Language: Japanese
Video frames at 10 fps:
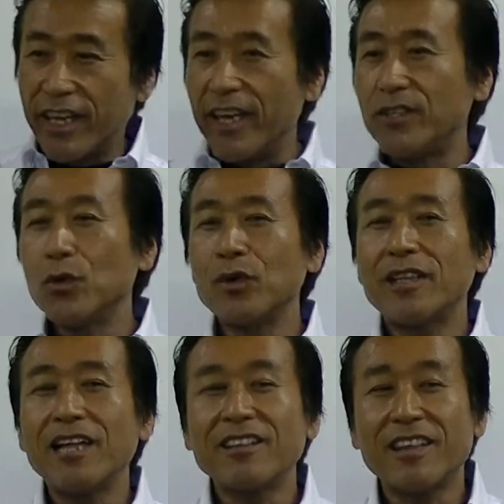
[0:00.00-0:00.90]
映像
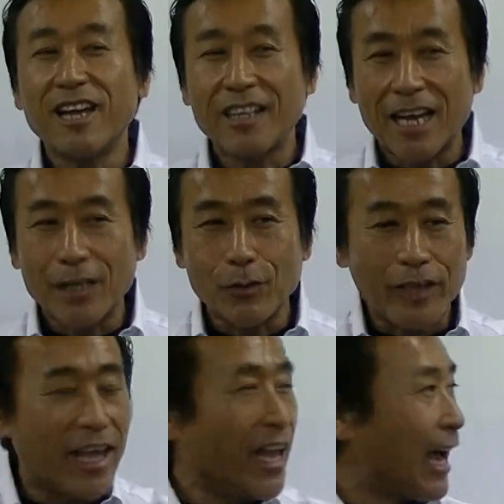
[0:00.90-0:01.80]
だったなと
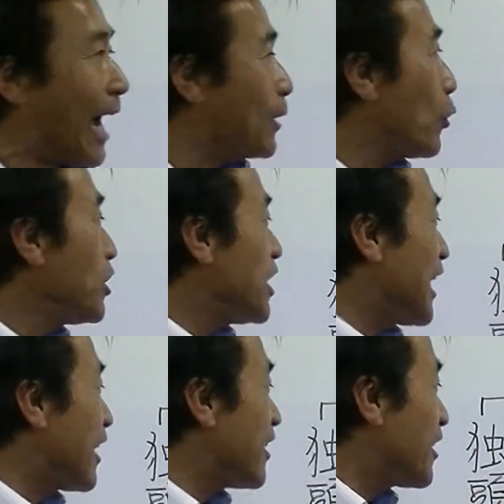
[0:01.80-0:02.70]
ね後に
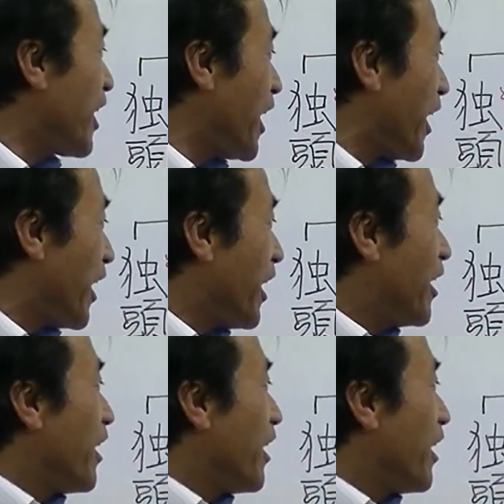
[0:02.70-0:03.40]
なって